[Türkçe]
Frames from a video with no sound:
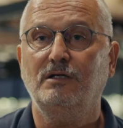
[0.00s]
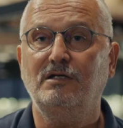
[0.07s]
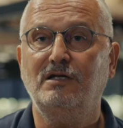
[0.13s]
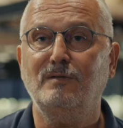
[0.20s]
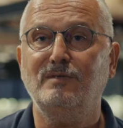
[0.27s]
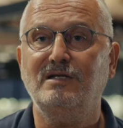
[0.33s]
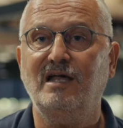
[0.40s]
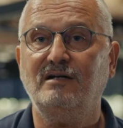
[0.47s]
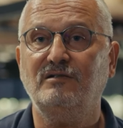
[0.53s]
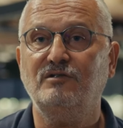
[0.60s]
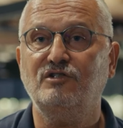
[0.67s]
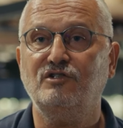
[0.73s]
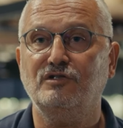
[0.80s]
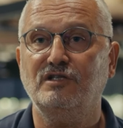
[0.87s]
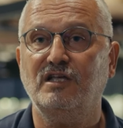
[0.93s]
Gemiler
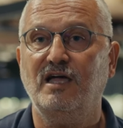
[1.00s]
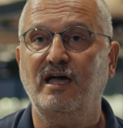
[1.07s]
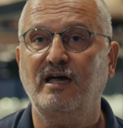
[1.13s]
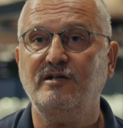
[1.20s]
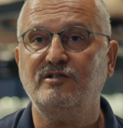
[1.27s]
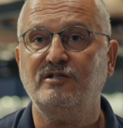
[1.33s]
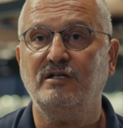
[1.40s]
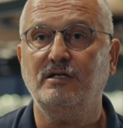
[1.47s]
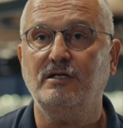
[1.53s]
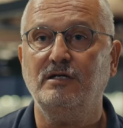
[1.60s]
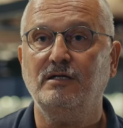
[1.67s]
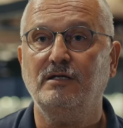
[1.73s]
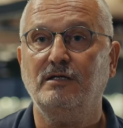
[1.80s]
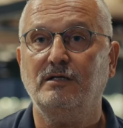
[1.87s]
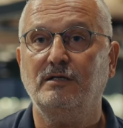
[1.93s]
dışında her
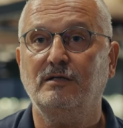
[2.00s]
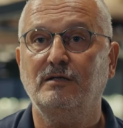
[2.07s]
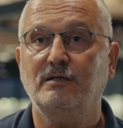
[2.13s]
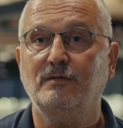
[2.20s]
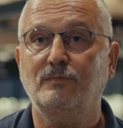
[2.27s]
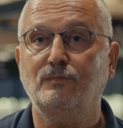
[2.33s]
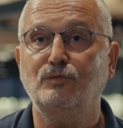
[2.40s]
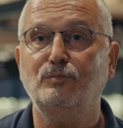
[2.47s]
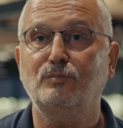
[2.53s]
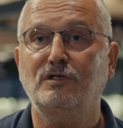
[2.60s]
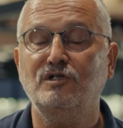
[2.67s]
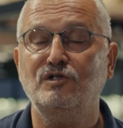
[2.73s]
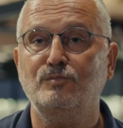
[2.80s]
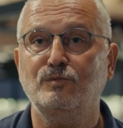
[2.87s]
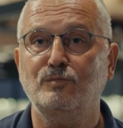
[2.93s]
şeyi
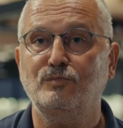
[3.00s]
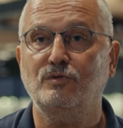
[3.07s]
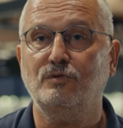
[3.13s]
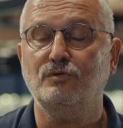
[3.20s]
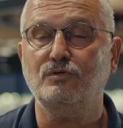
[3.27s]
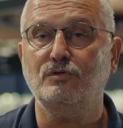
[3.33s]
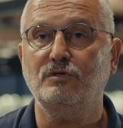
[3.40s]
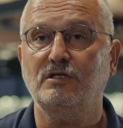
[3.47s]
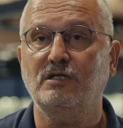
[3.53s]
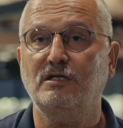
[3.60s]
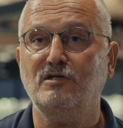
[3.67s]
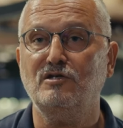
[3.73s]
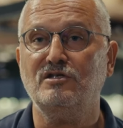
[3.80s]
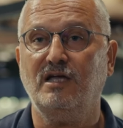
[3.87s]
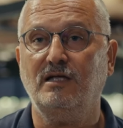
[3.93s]
bulmanız mümkün. Çünkü
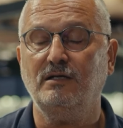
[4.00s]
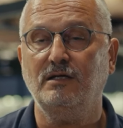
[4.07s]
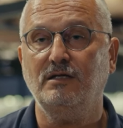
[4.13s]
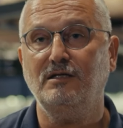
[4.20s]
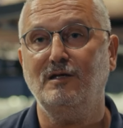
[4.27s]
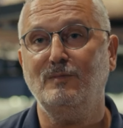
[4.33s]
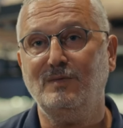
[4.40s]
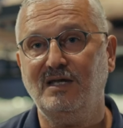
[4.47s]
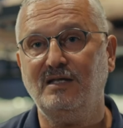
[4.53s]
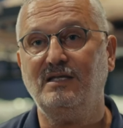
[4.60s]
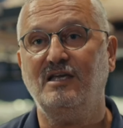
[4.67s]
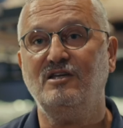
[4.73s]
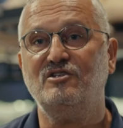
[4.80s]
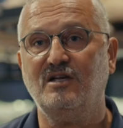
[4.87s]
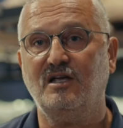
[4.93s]
insan gemiye
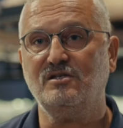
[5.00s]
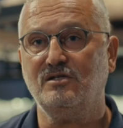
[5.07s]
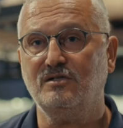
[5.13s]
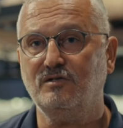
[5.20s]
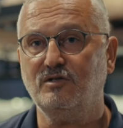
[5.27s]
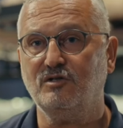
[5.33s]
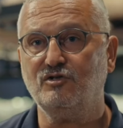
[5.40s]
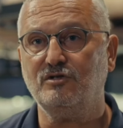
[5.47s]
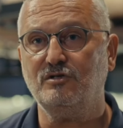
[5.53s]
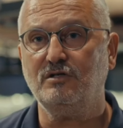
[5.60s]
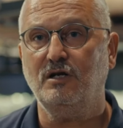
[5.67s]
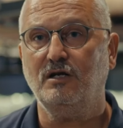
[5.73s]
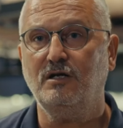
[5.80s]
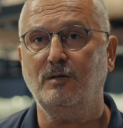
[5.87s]
de eşyasını taşır.